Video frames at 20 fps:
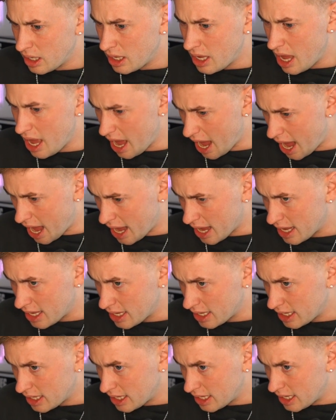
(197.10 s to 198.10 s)
Ja.
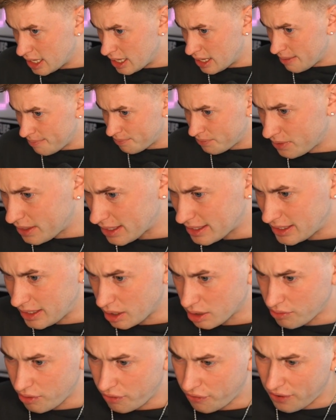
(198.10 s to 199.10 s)
Das sieht
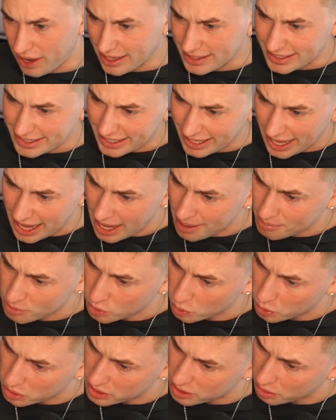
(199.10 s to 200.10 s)
aus wie
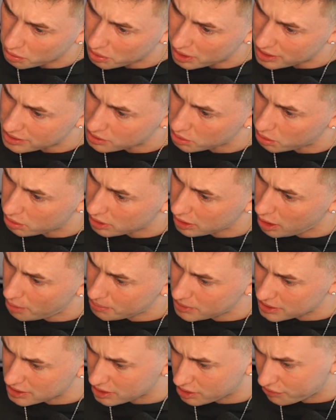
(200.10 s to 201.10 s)
Fertig-Rahmsoße oder so. Ich glaube,
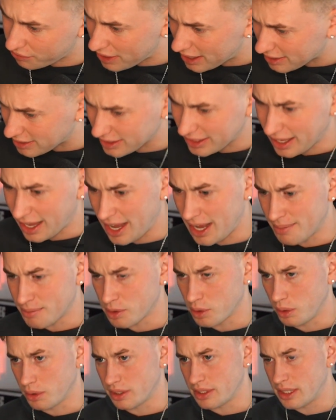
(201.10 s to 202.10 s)
das ist
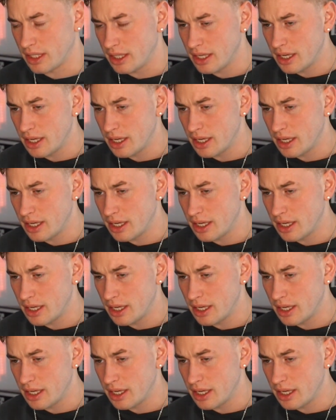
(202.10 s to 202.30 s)
Fertig-Rahmsoße.